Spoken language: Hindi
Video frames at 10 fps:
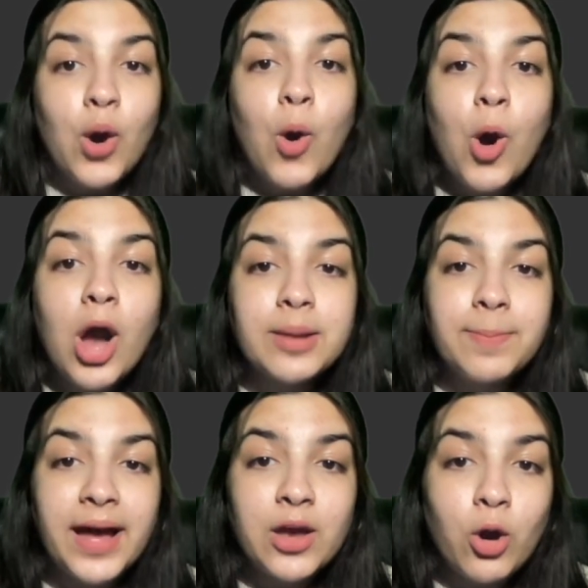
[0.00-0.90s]
और
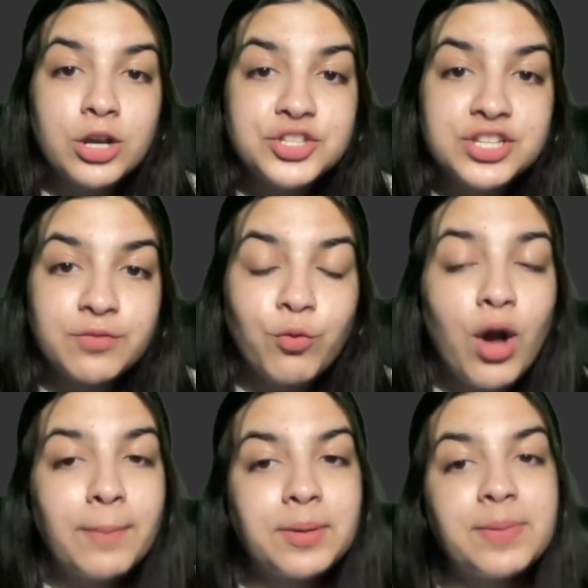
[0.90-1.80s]
बायोलॉजी वो
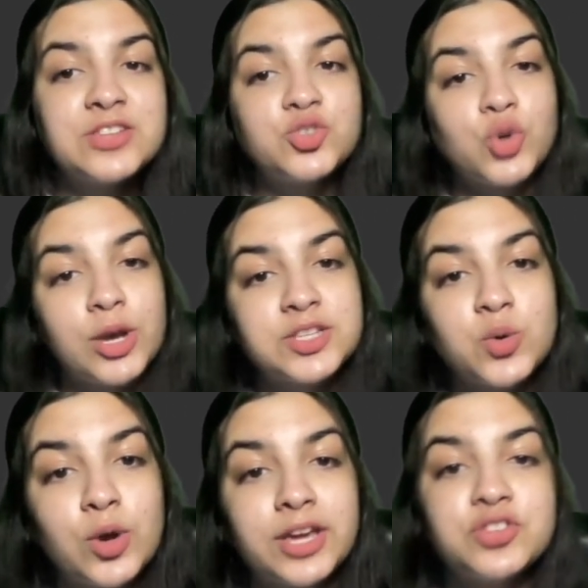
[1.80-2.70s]
आपके पास चॉइस
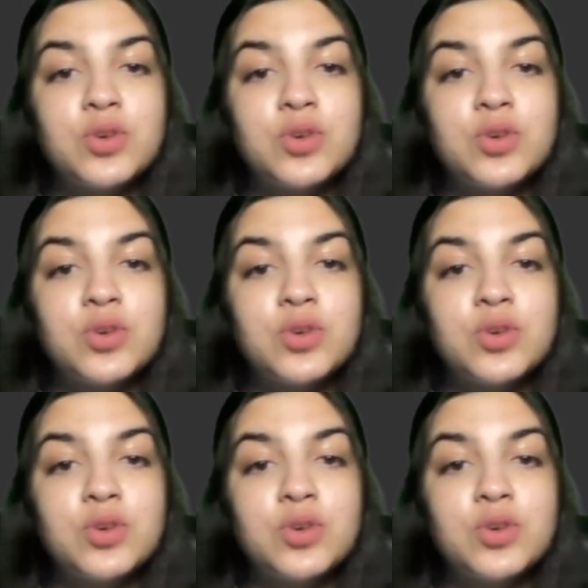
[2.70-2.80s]
होगी